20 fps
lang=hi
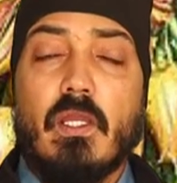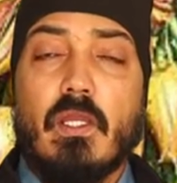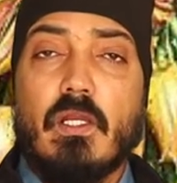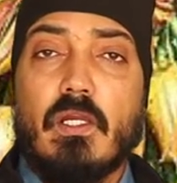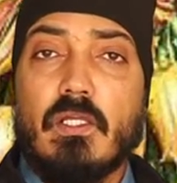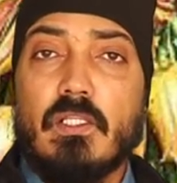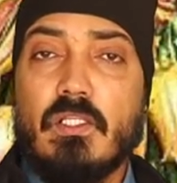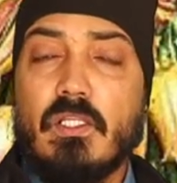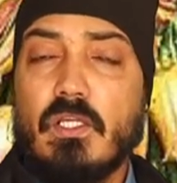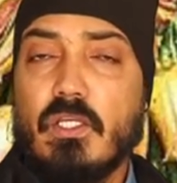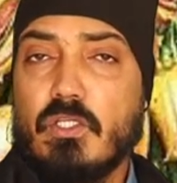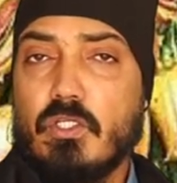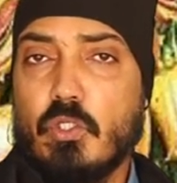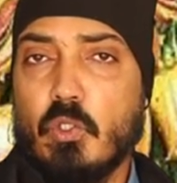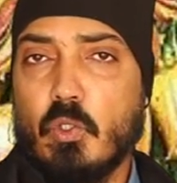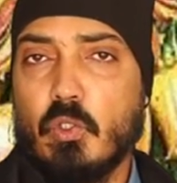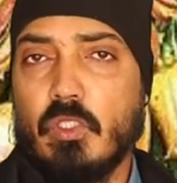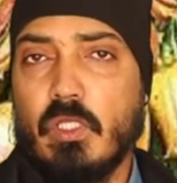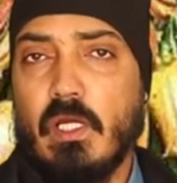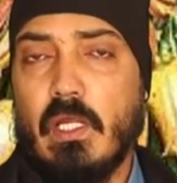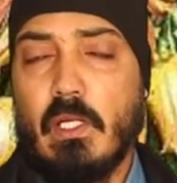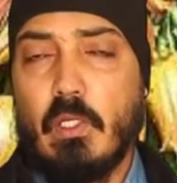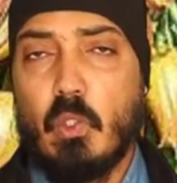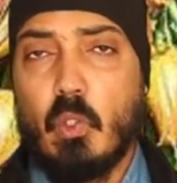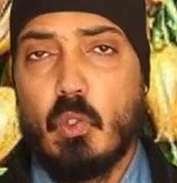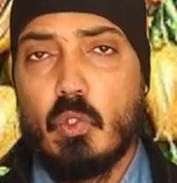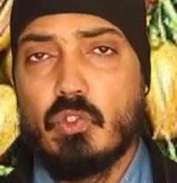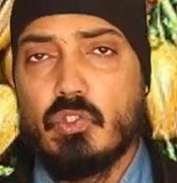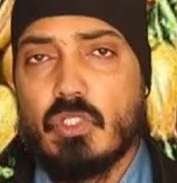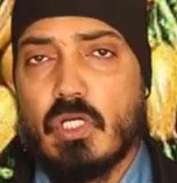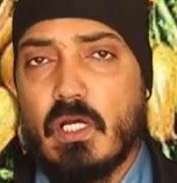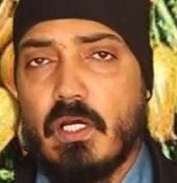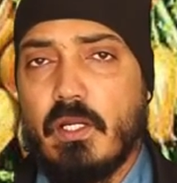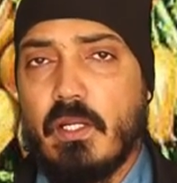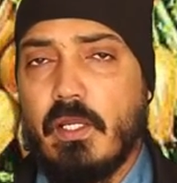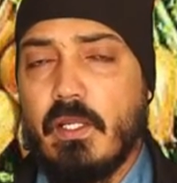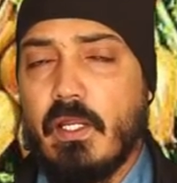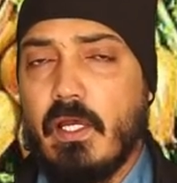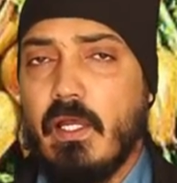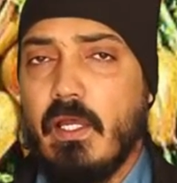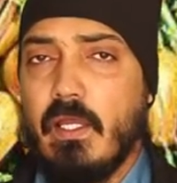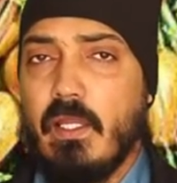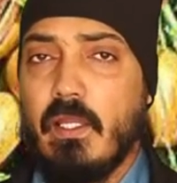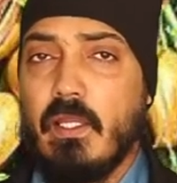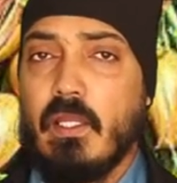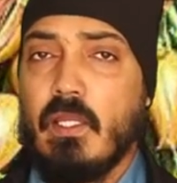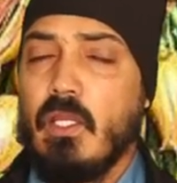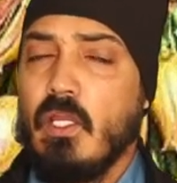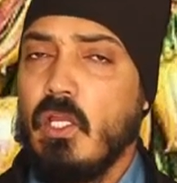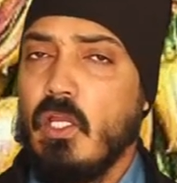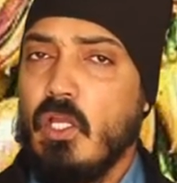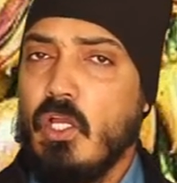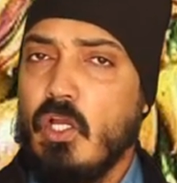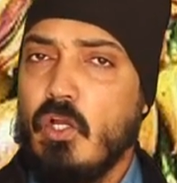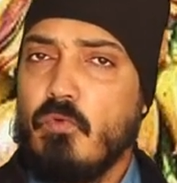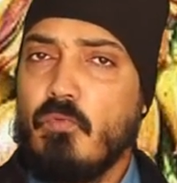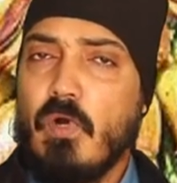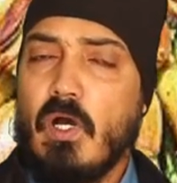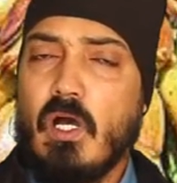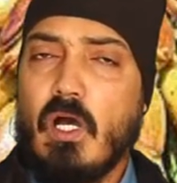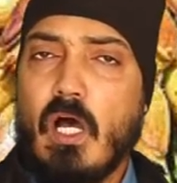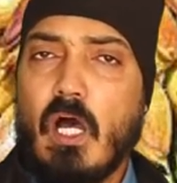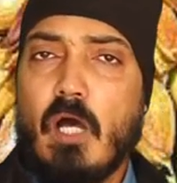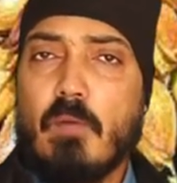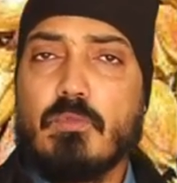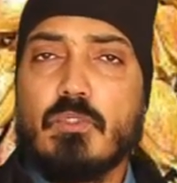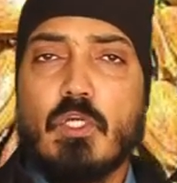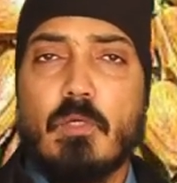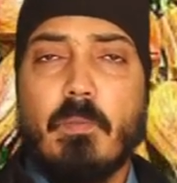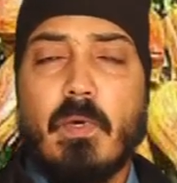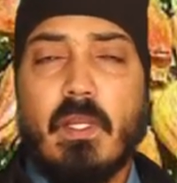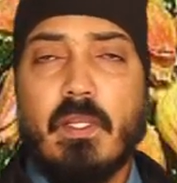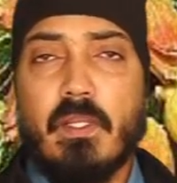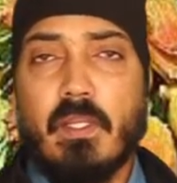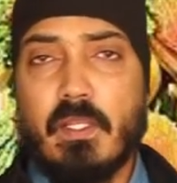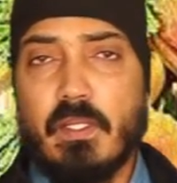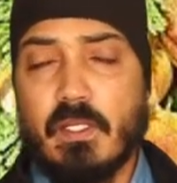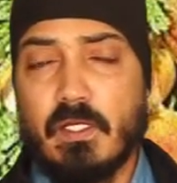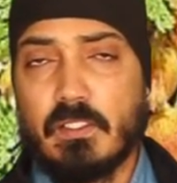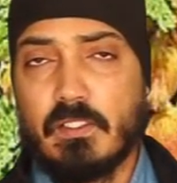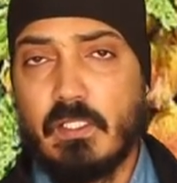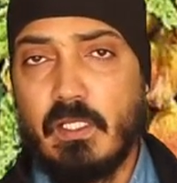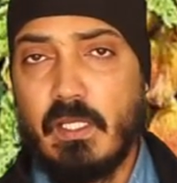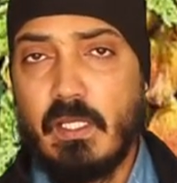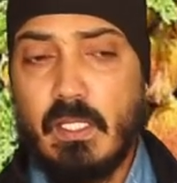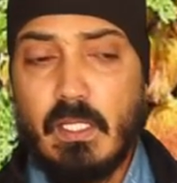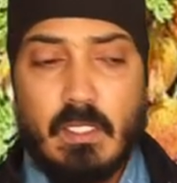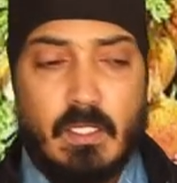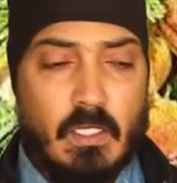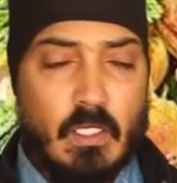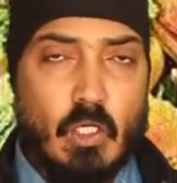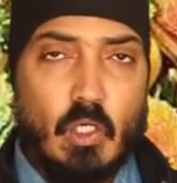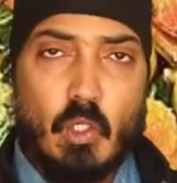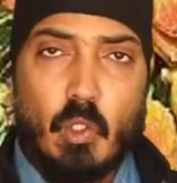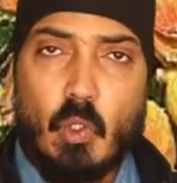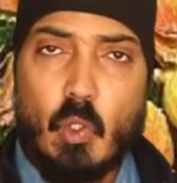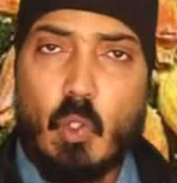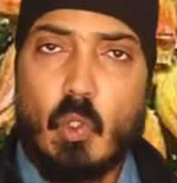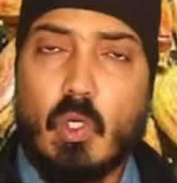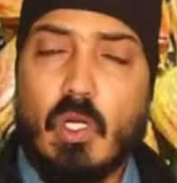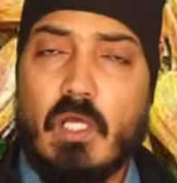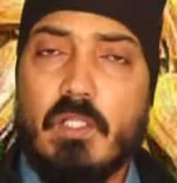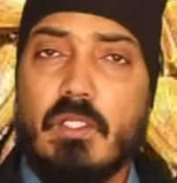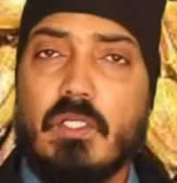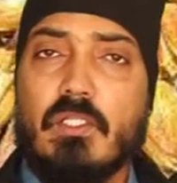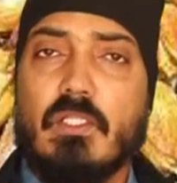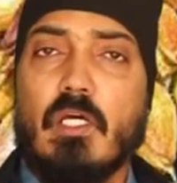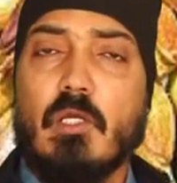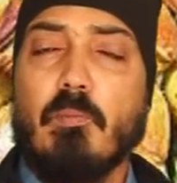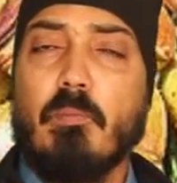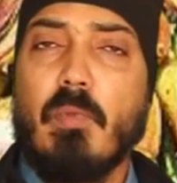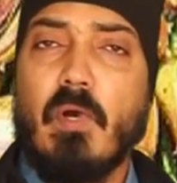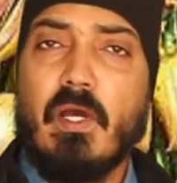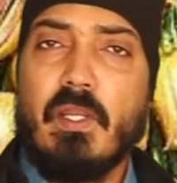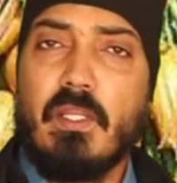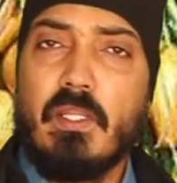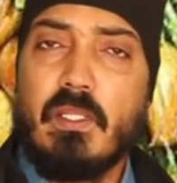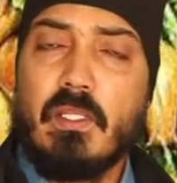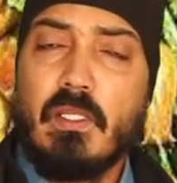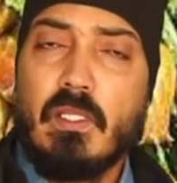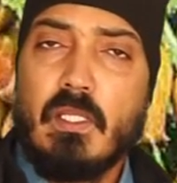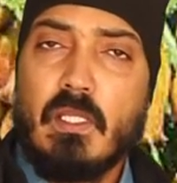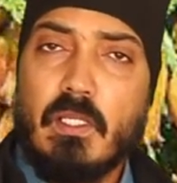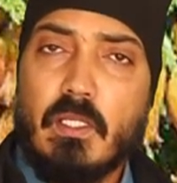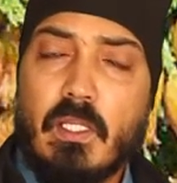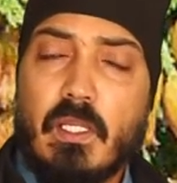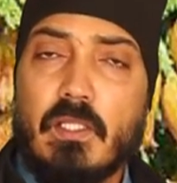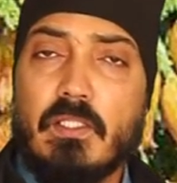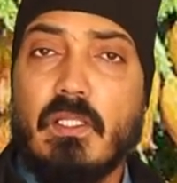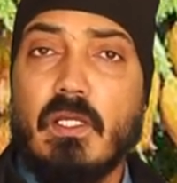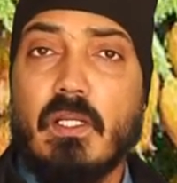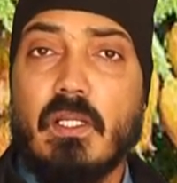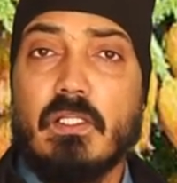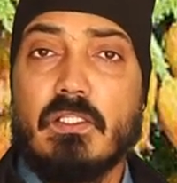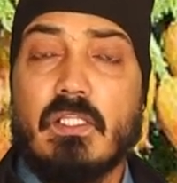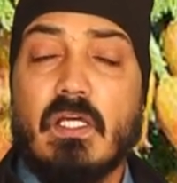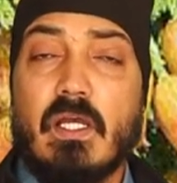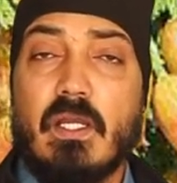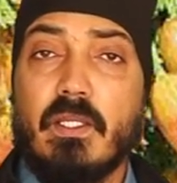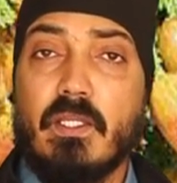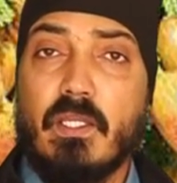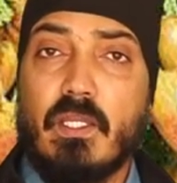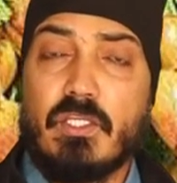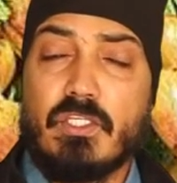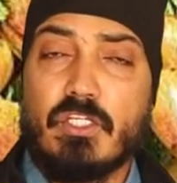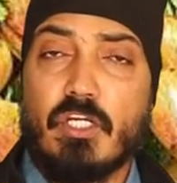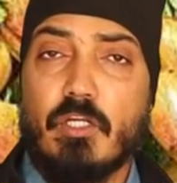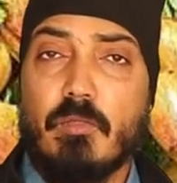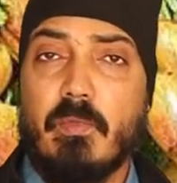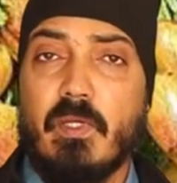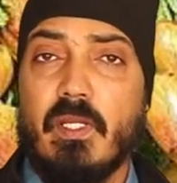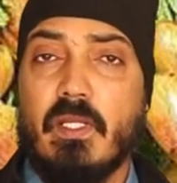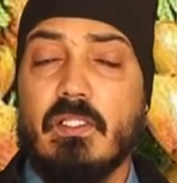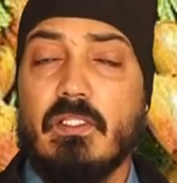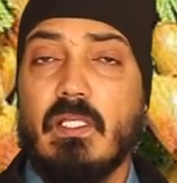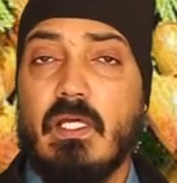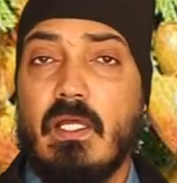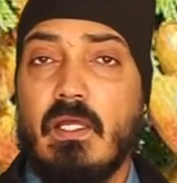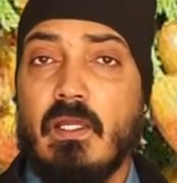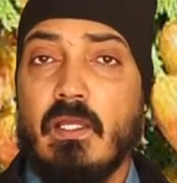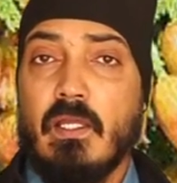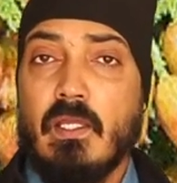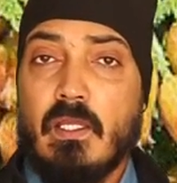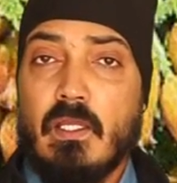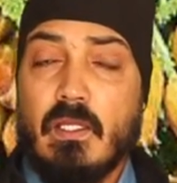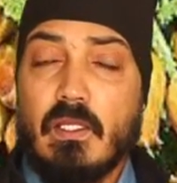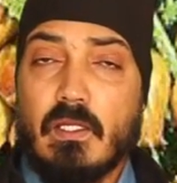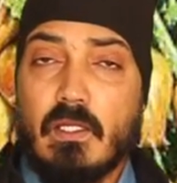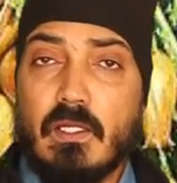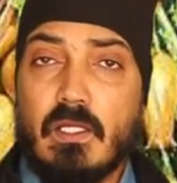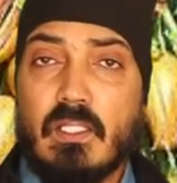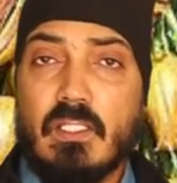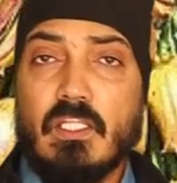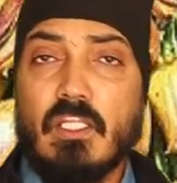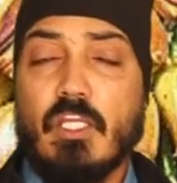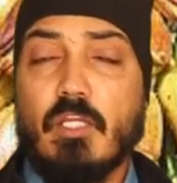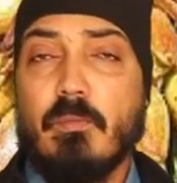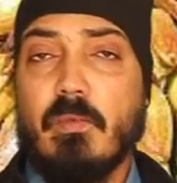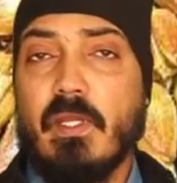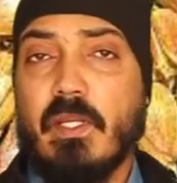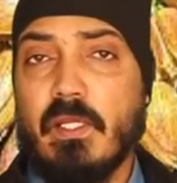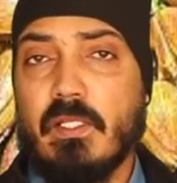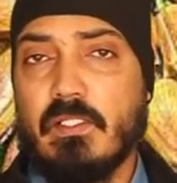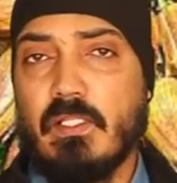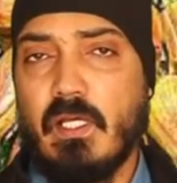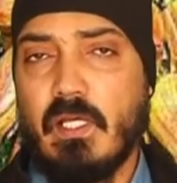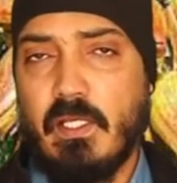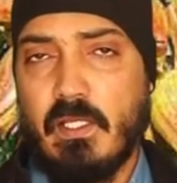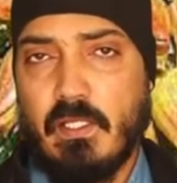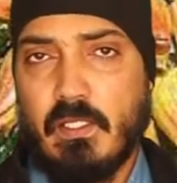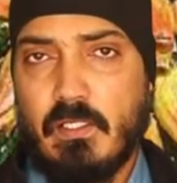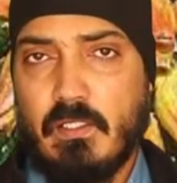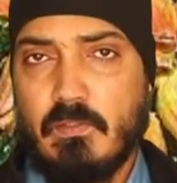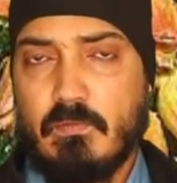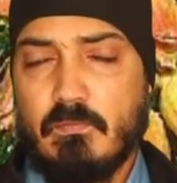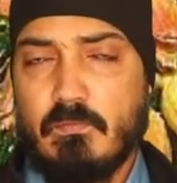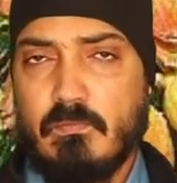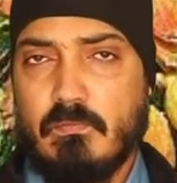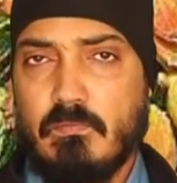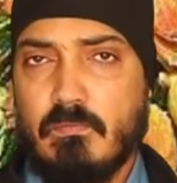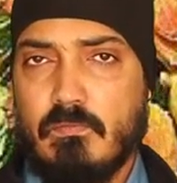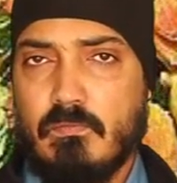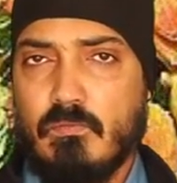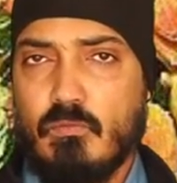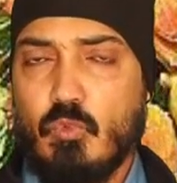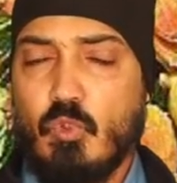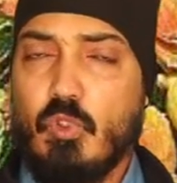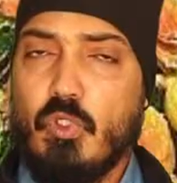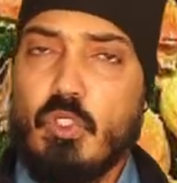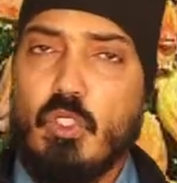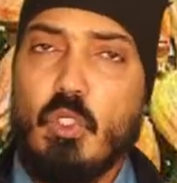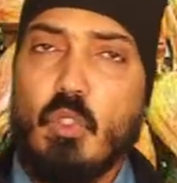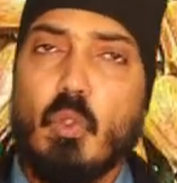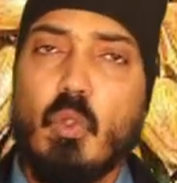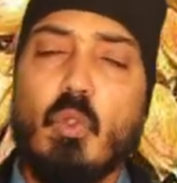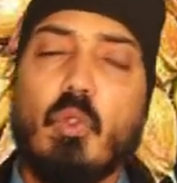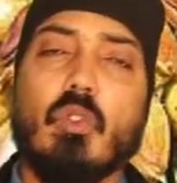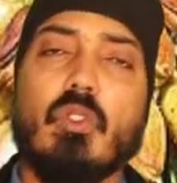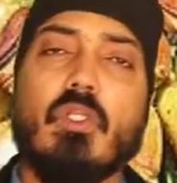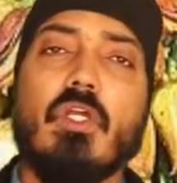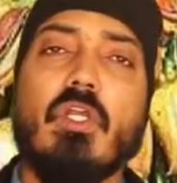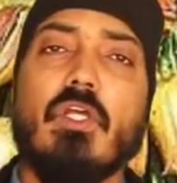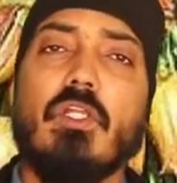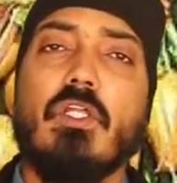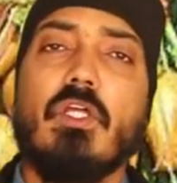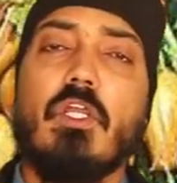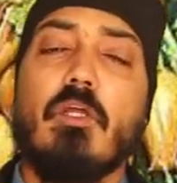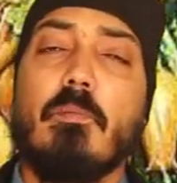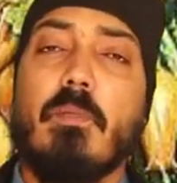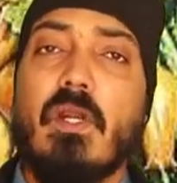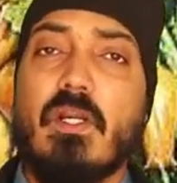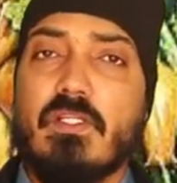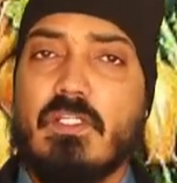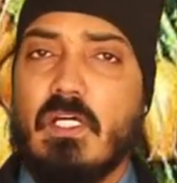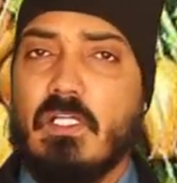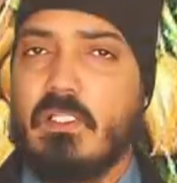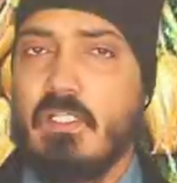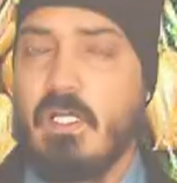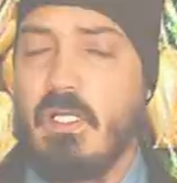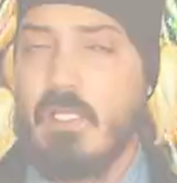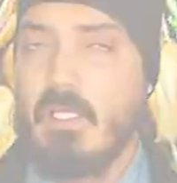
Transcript: गंदगी से होता है डोग जहाँ रह रहा है वहाँ आप सफाई नहीं रखते हैं डोग अधिकतर पानी के अंदर रहता है कीचड़ में रहता है गंदगी में रहता है तो ये रोग धीरे धीरे बढ़ जाता